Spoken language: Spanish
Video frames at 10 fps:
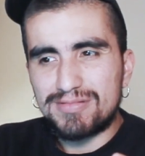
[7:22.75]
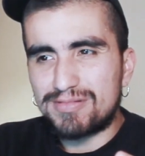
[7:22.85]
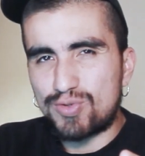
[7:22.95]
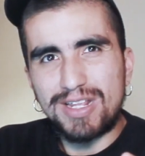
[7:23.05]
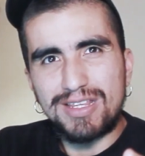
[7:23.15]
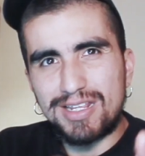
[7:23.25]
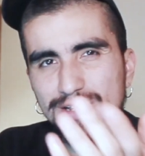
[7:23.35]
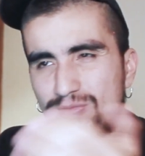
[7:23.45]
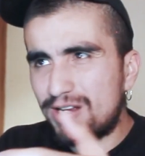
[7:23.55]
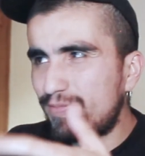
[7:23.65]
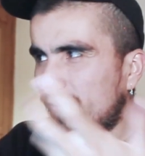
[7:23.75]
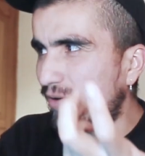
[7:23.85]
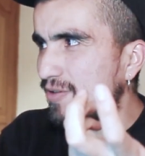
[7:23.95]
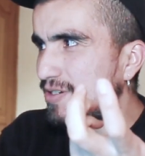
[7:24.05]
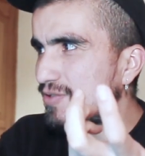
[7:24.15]
Estoy entendiendo mal, por
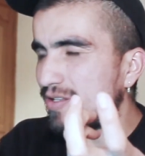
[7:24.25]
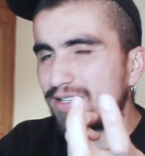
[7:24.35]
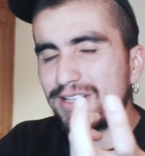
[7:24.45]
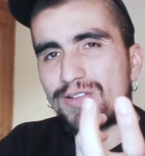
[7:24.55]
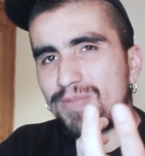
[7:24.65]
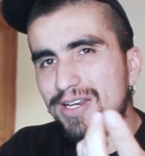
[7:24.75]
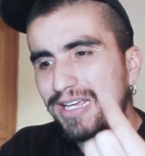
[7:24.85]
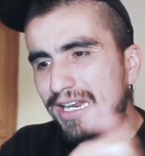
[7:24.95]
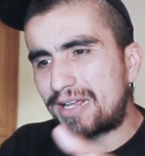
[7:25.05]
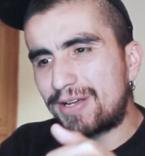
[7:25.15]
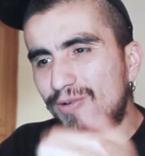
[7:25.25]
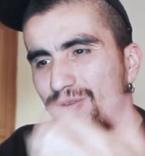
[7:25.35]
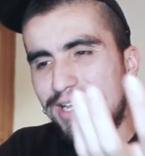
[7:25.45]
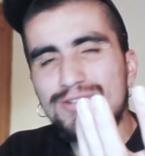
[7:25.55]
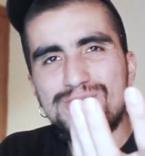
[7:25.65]
favor, si estoy entendiendo mal, que alguien me
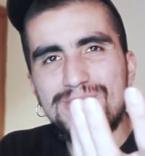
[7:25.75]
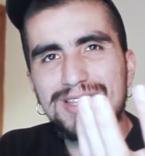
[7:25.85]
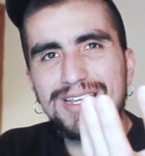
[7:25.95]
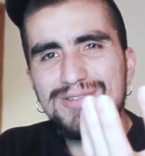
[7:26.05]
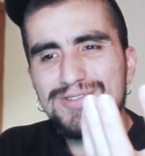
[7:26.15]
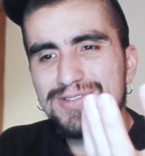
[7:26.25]
corrija en los comentarios.